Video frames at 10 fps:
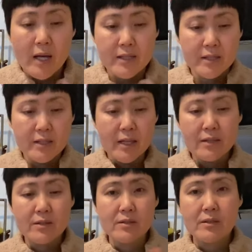4
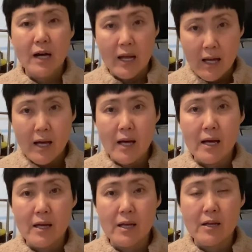月から、
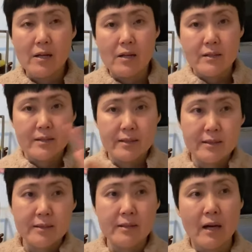
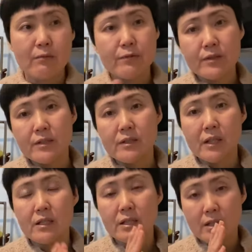えー、産婦人
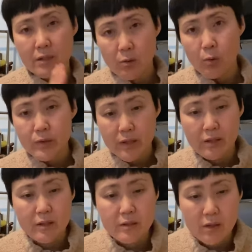科に移行した
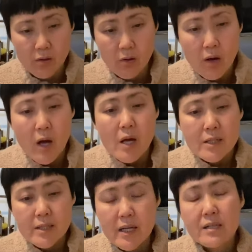んですけど、
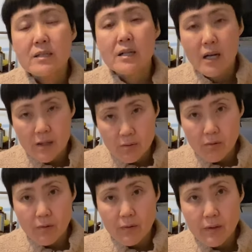4月から
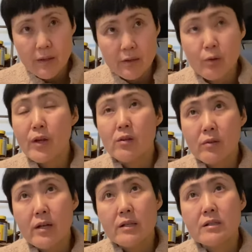の、去年の
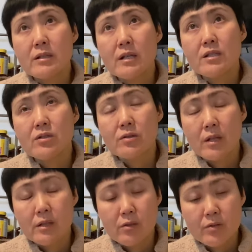ね、
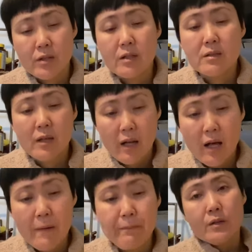2023年の4月か
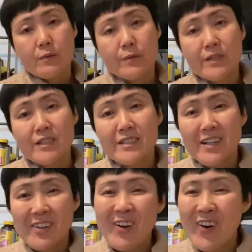ら婦人
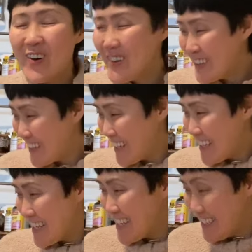科の方に
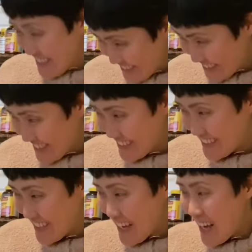え
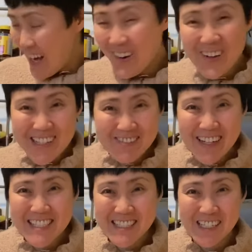えー、起き
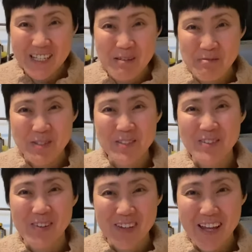ましたね、息
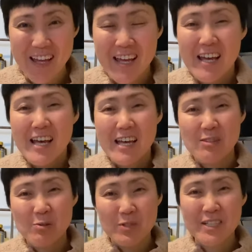子ね。えっ
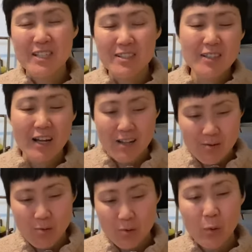と、4月から
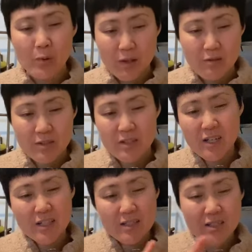のトータル4
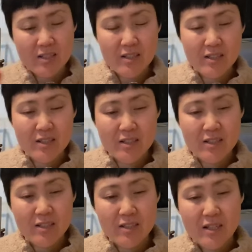
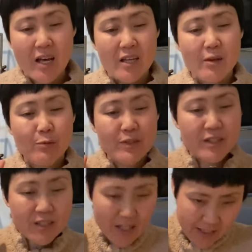月で婦
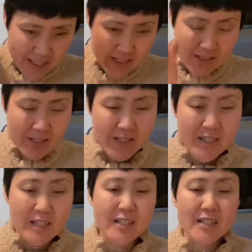人科検診
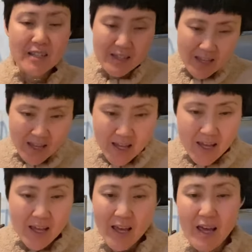に行っ
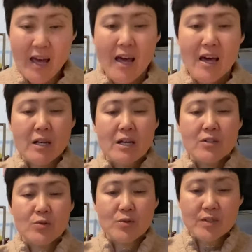て、
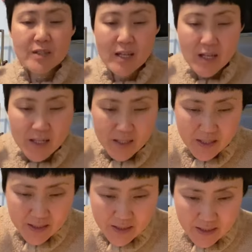出生
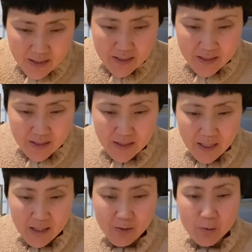診
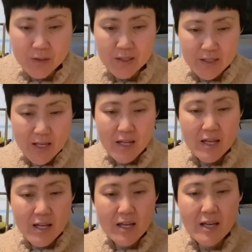断をし
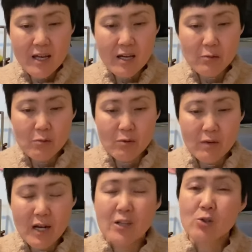て、あの、
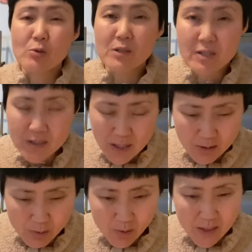
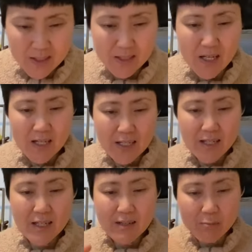アナトミースキャンとかした
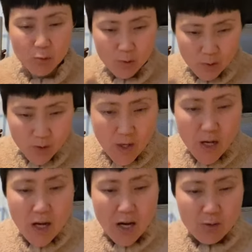り、も
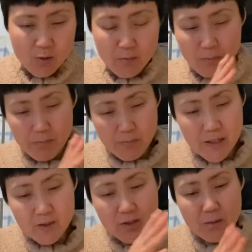う、あの、
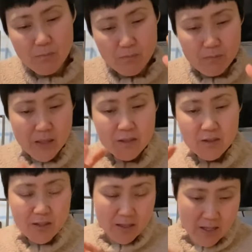毎月、毎
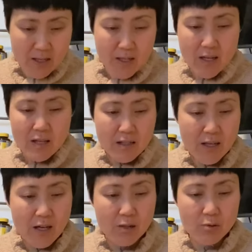月ね。
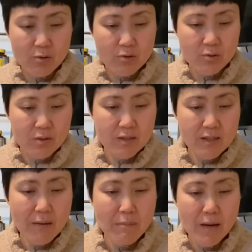で、あの、出
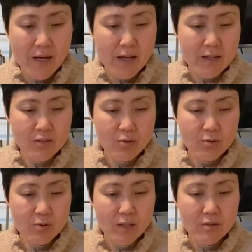産前、
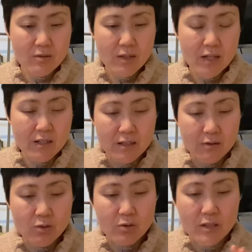10月ぐらいになって
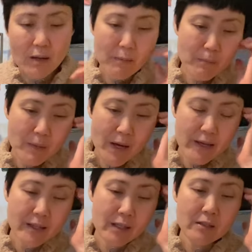出産前、
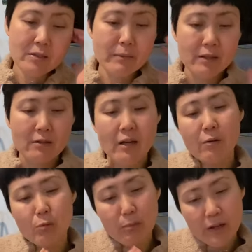1ヶ月前くらいは
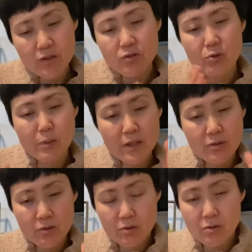もう毎週毎
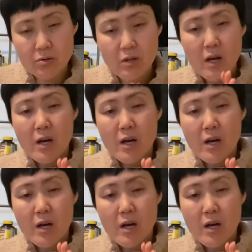週、